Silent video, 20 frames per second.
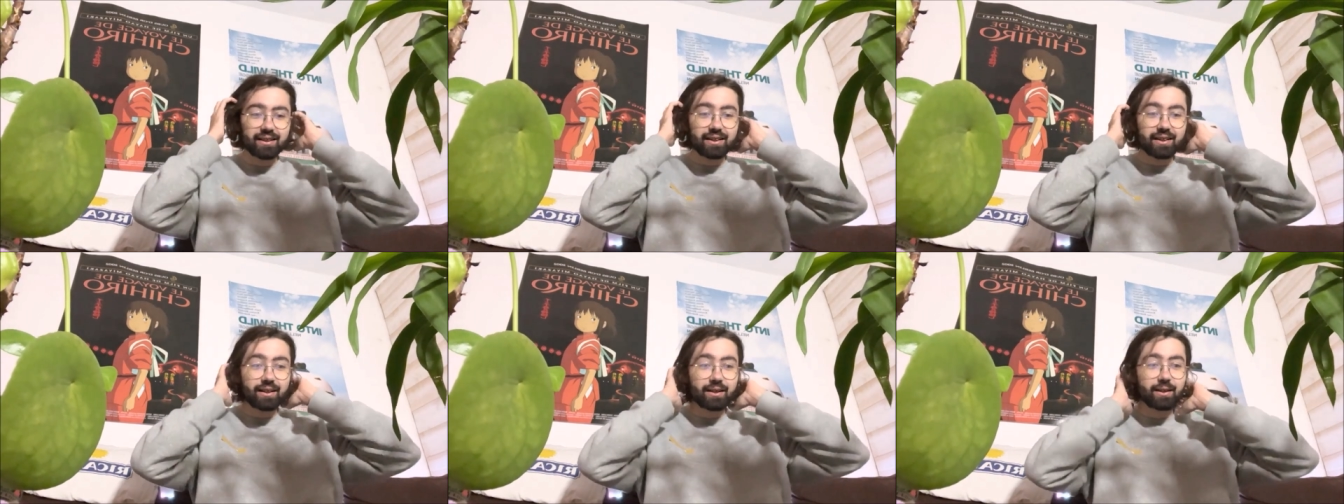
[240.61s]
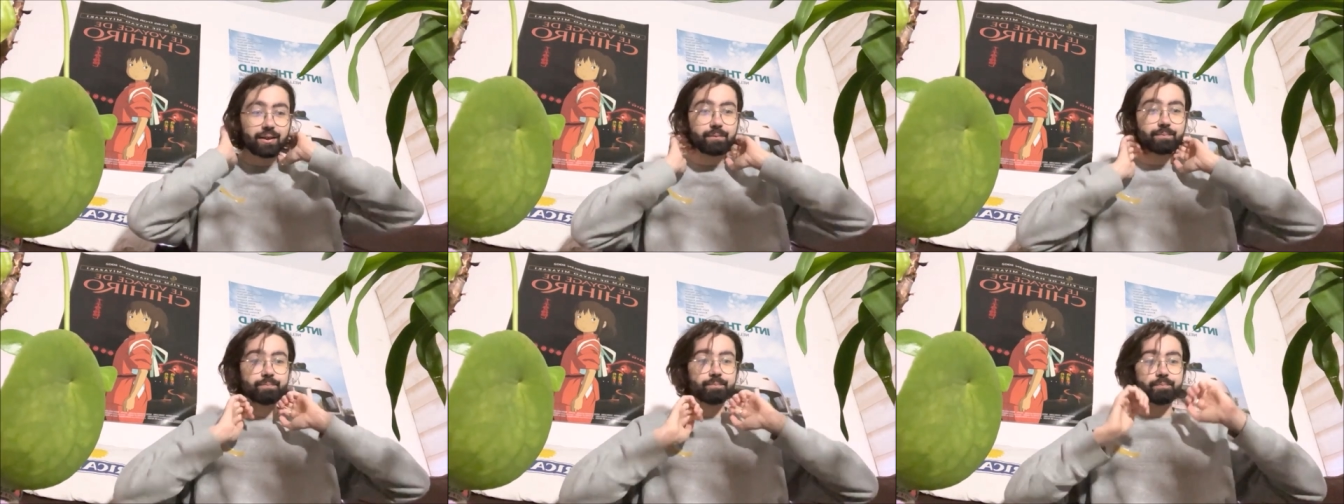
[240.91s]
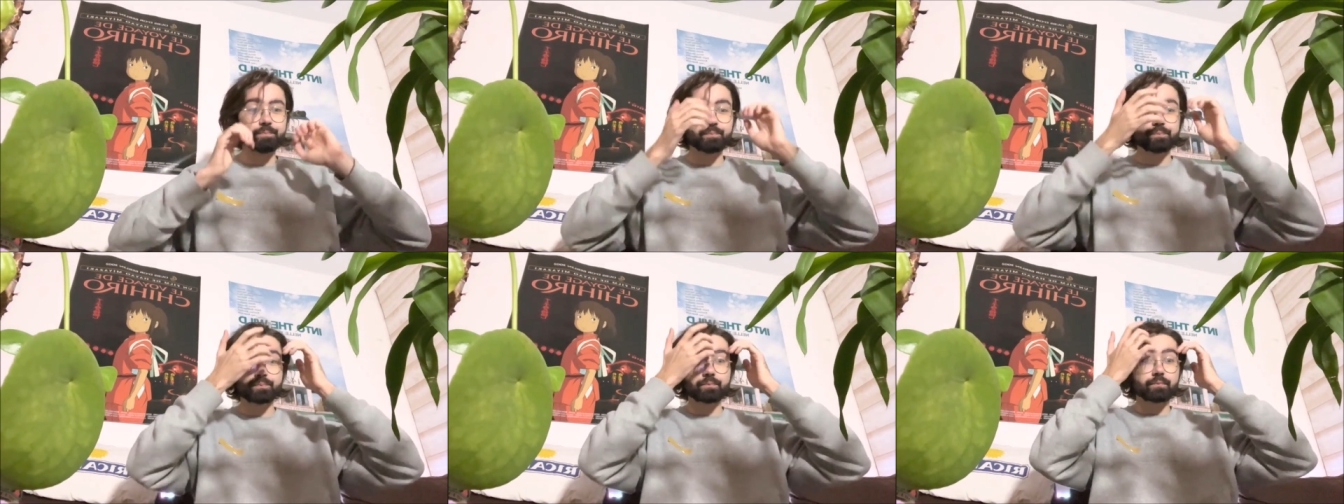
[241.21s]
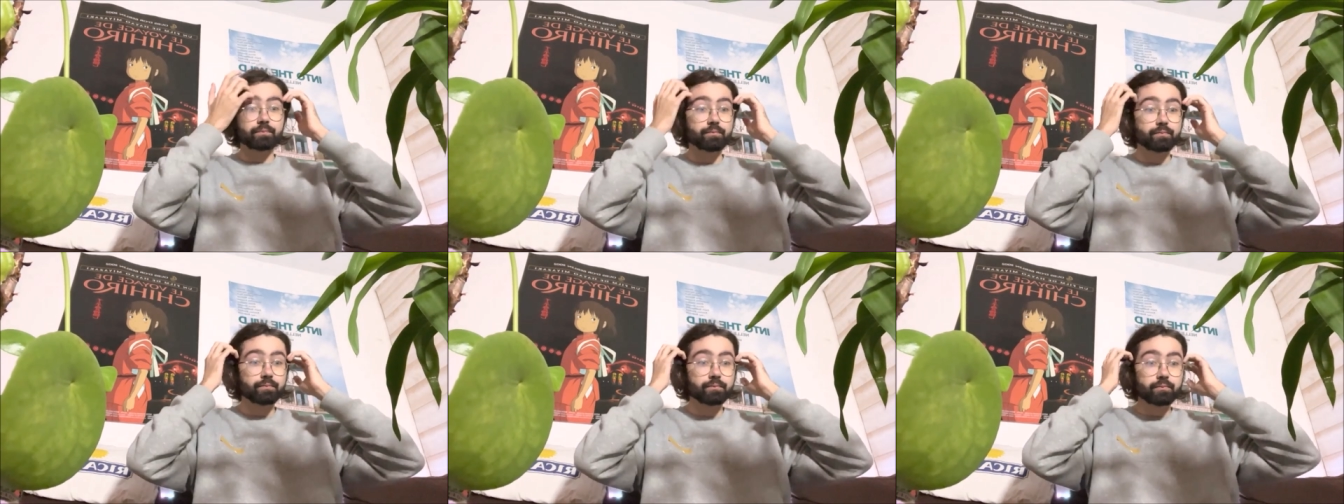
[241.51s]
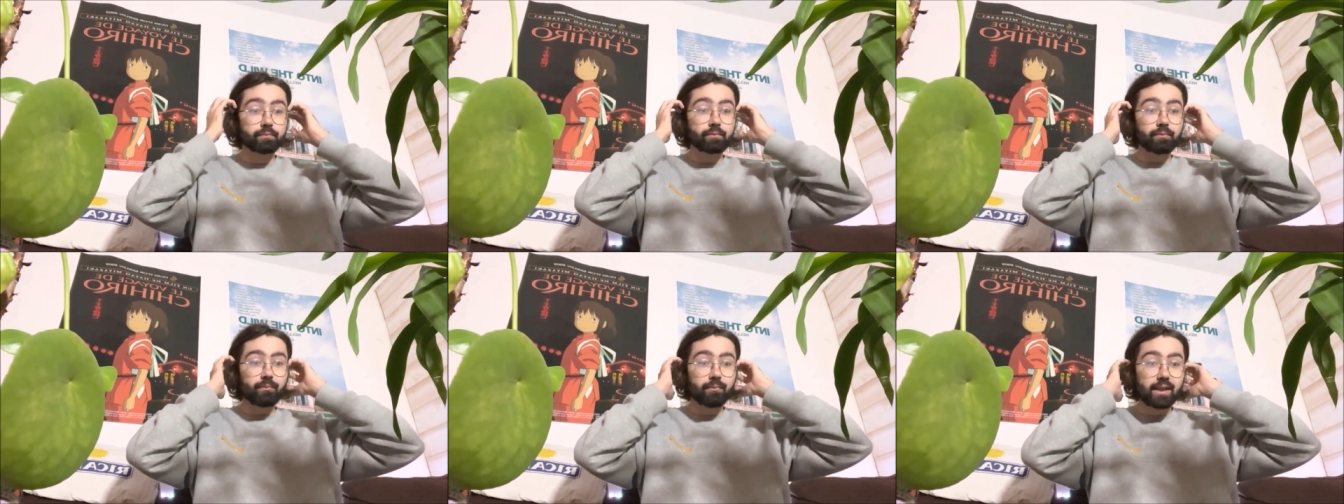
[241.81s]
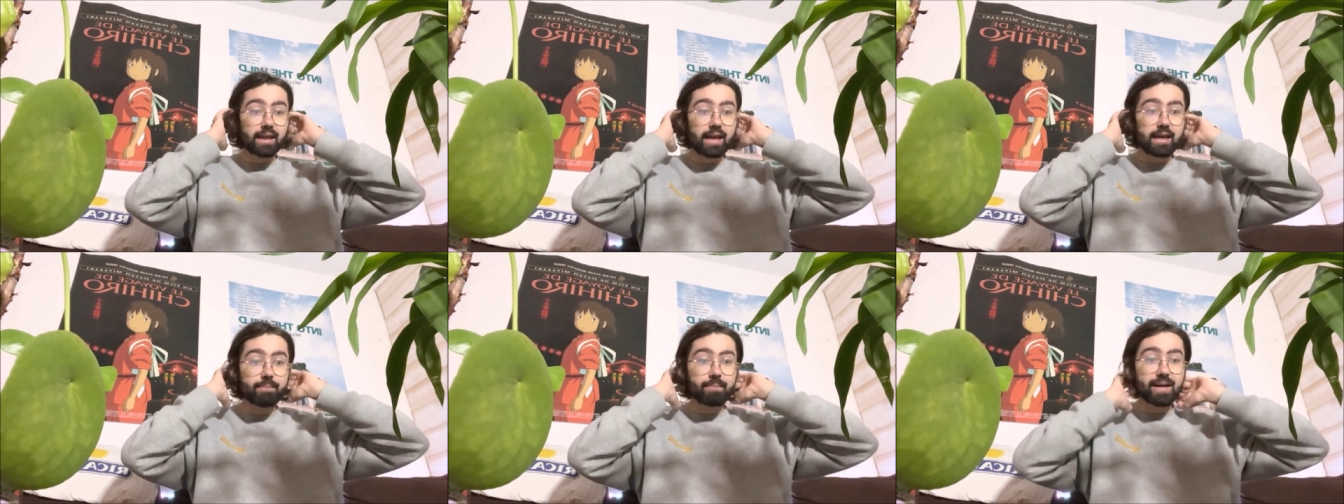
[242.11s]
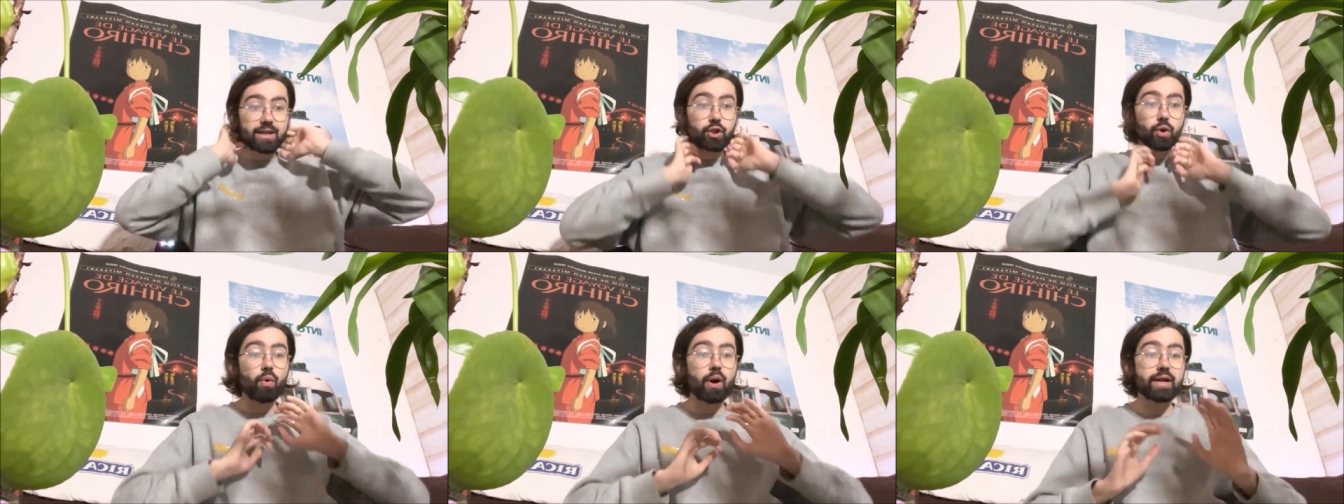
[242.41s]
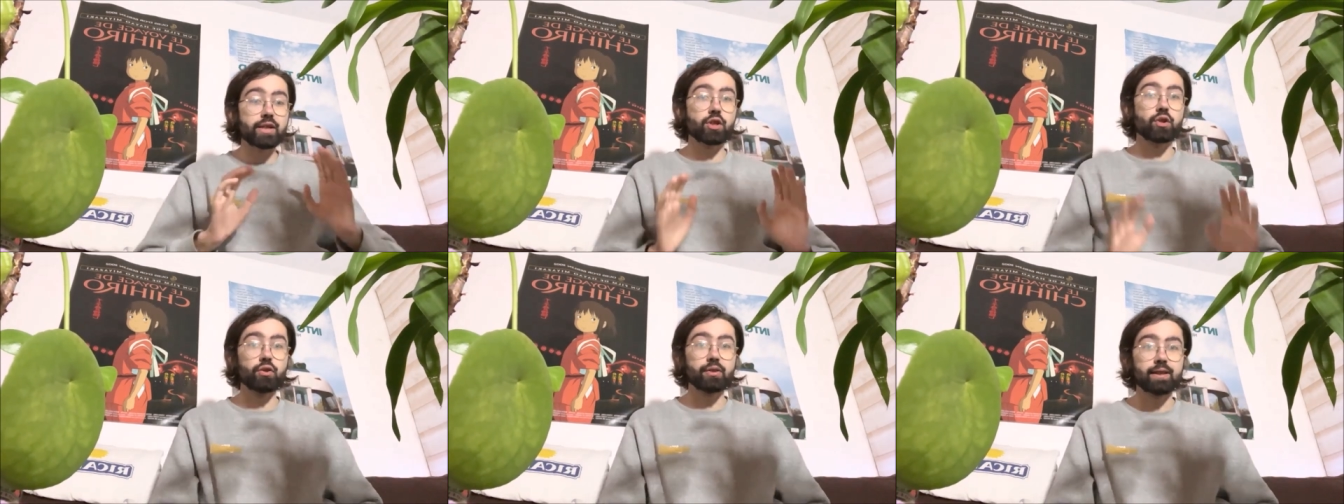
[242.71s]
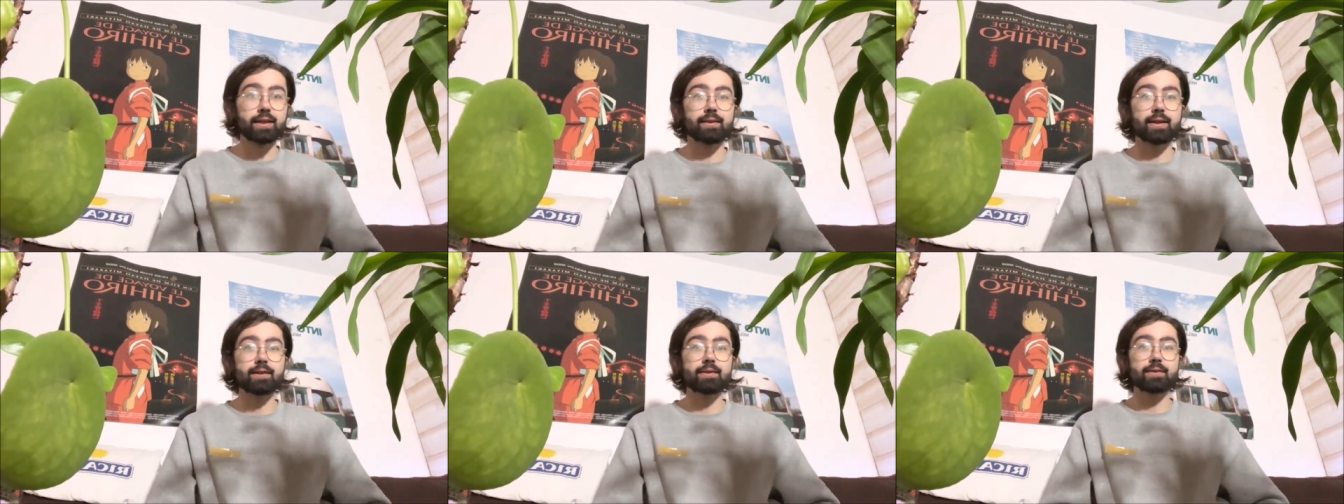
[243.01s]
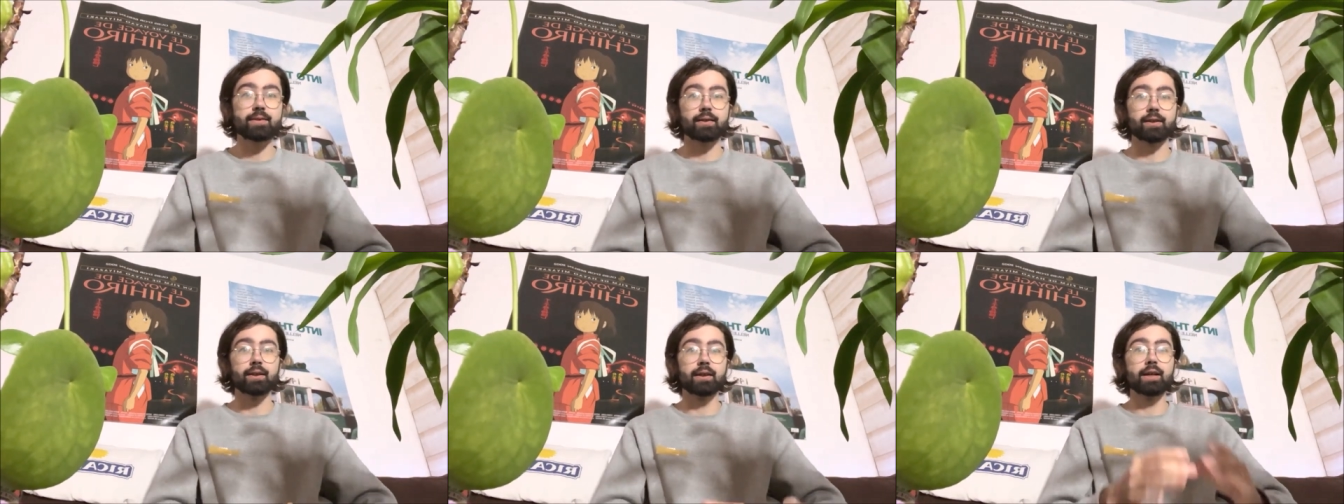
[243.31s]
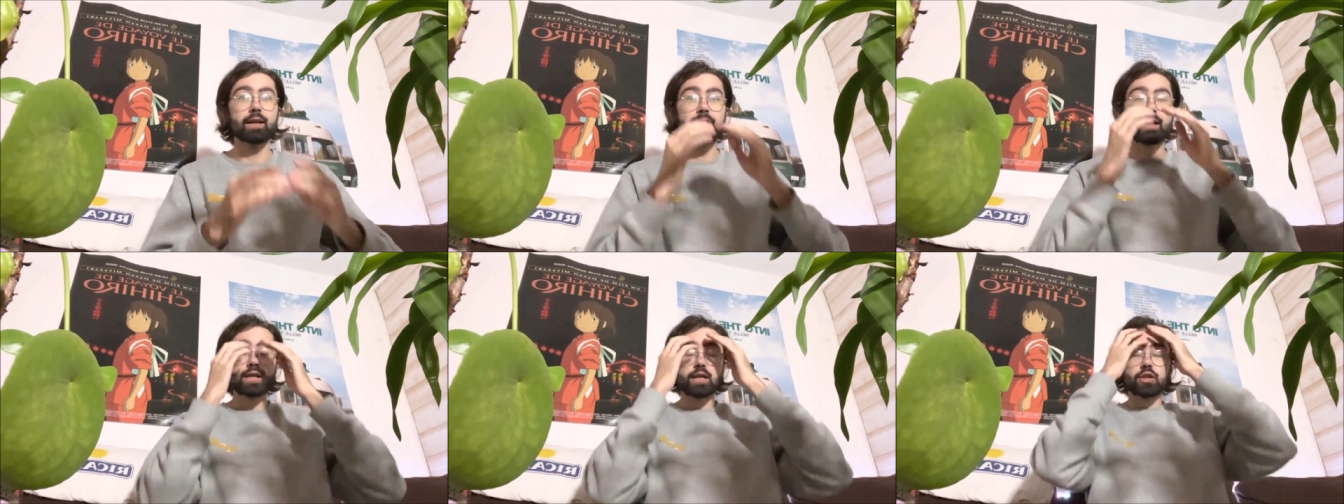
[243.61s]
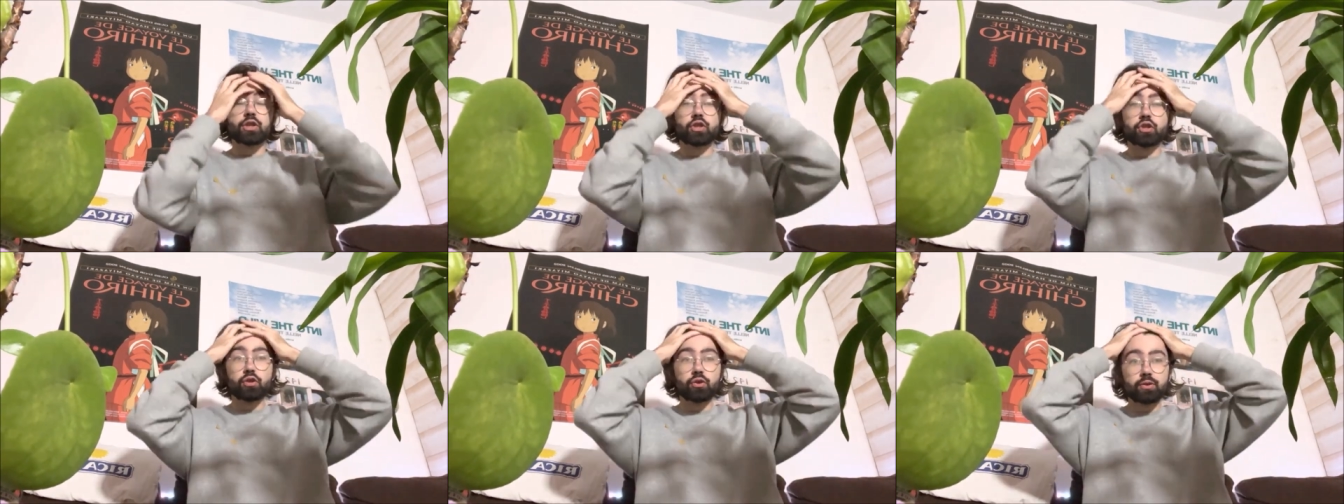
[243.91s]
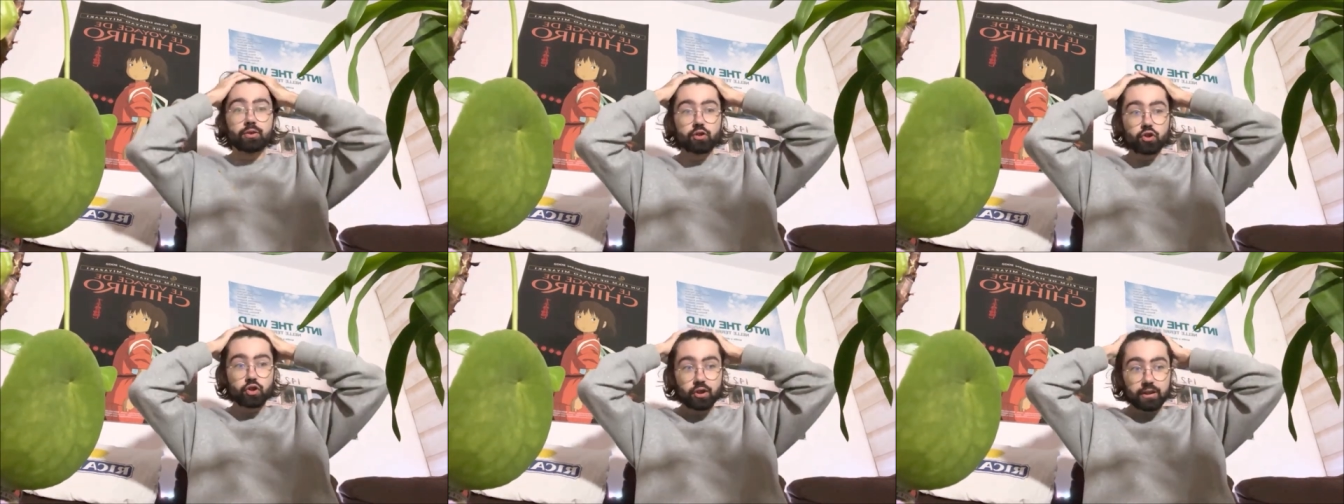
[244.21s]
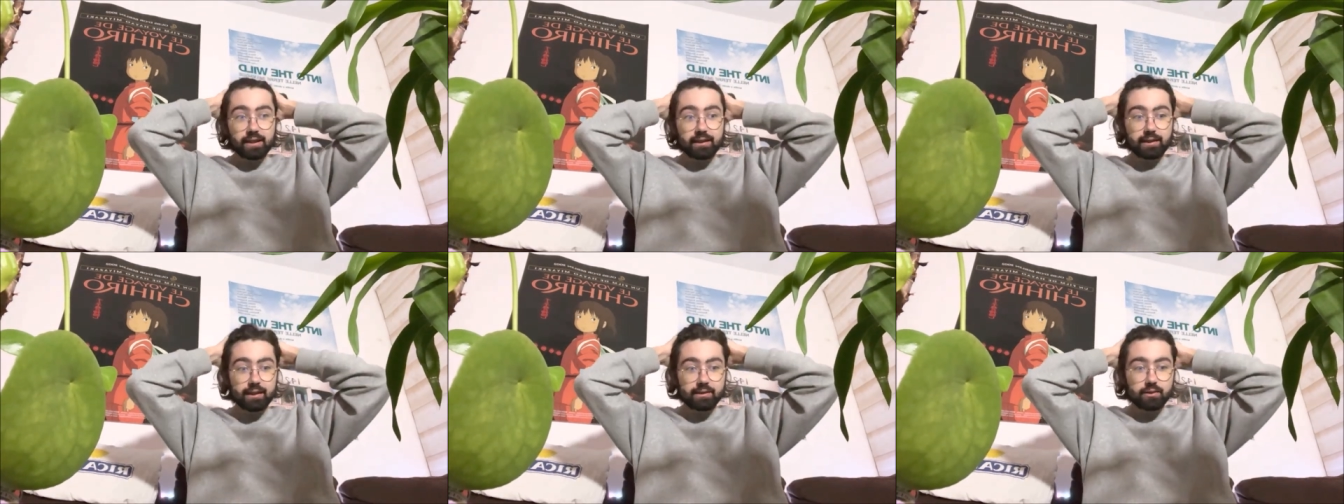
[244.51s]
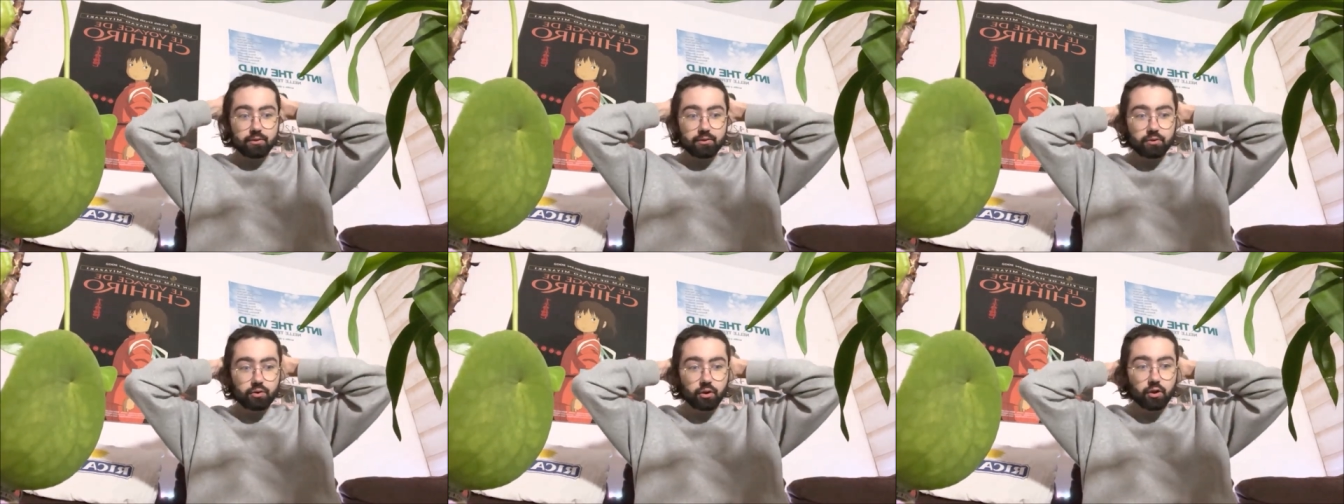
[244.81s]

euh, bah, je crois que je le déteste. Je le, déteste, ce